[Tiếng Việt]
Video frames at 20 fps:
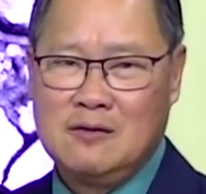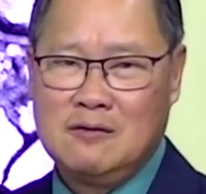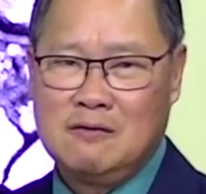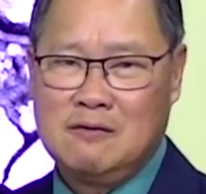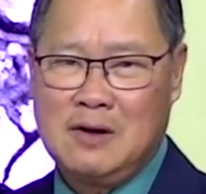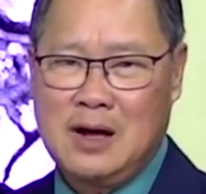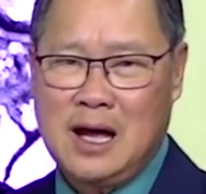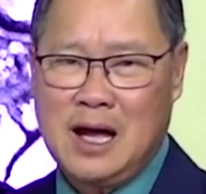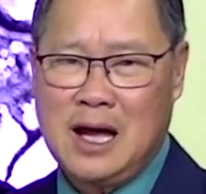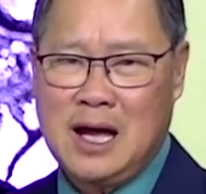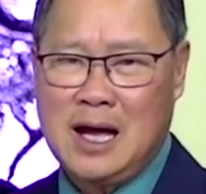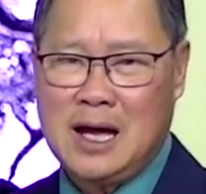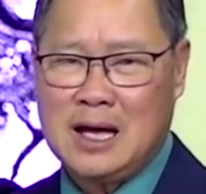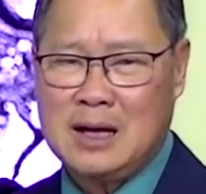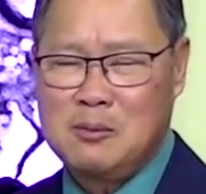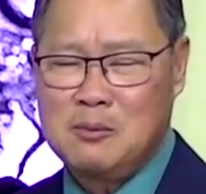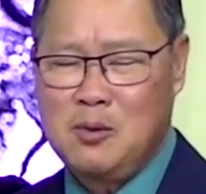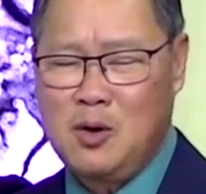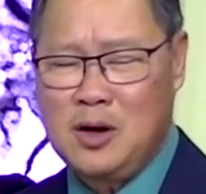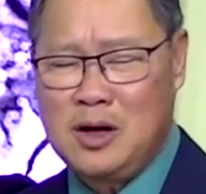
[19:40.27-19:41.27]
và
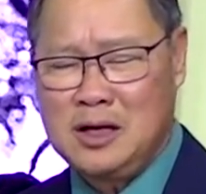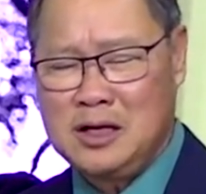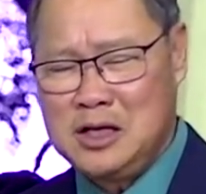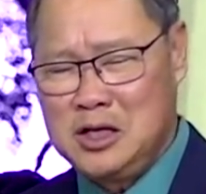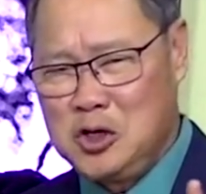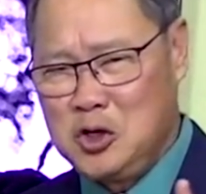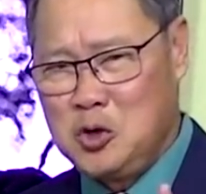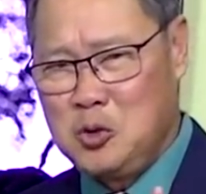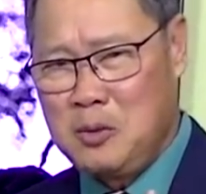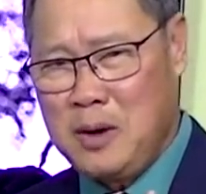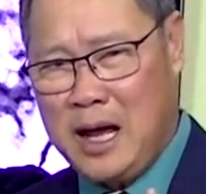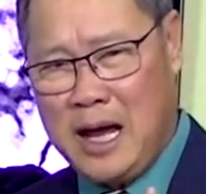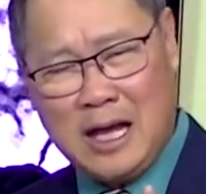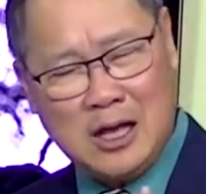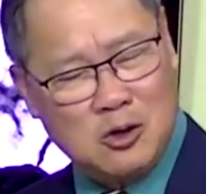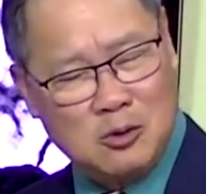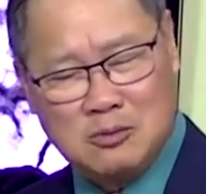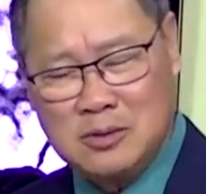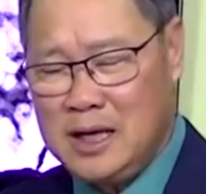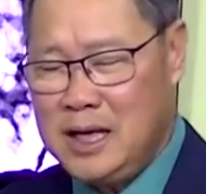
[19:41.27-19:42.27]
một cái điều mà
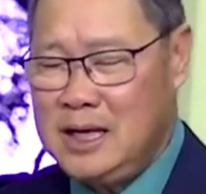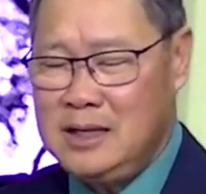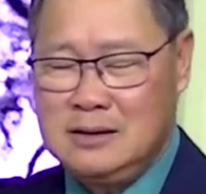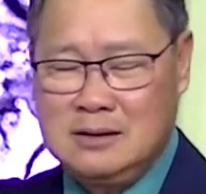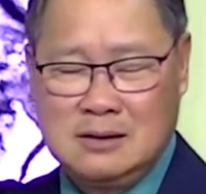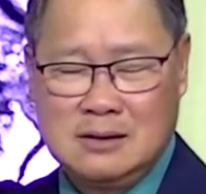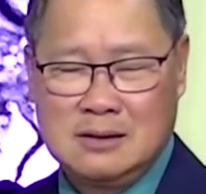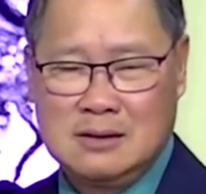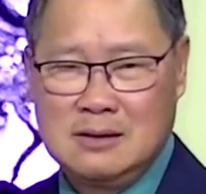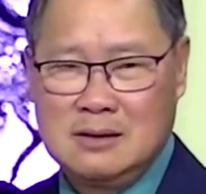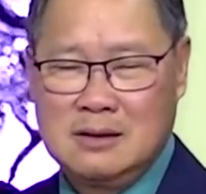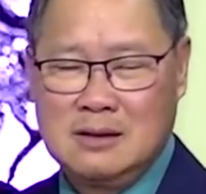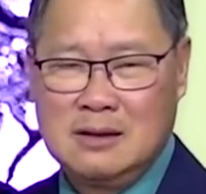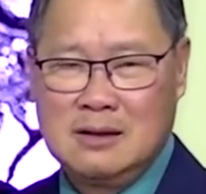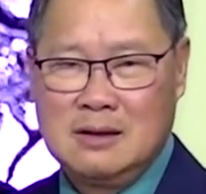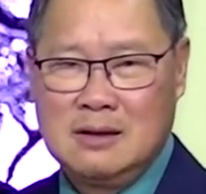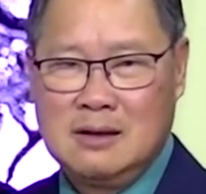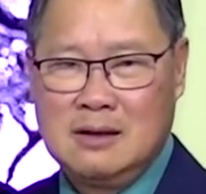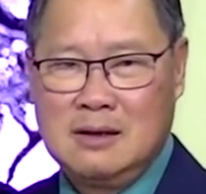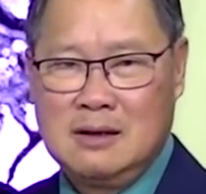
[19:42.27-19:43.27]
ai cũng thấy được
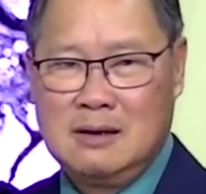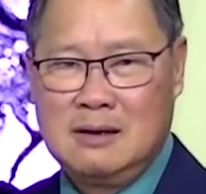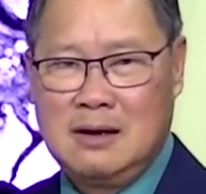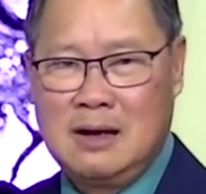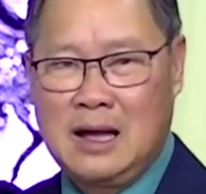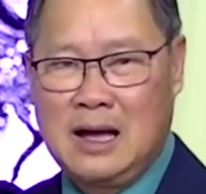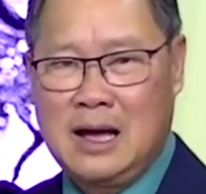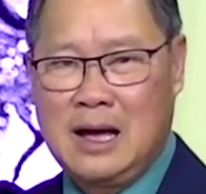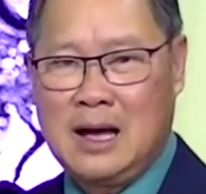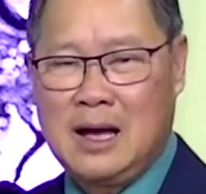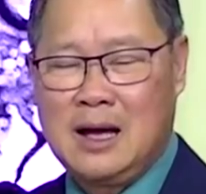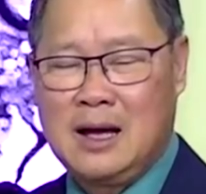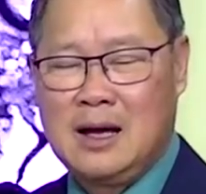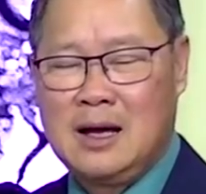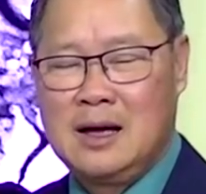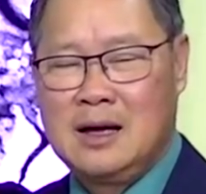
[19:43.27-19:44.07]
là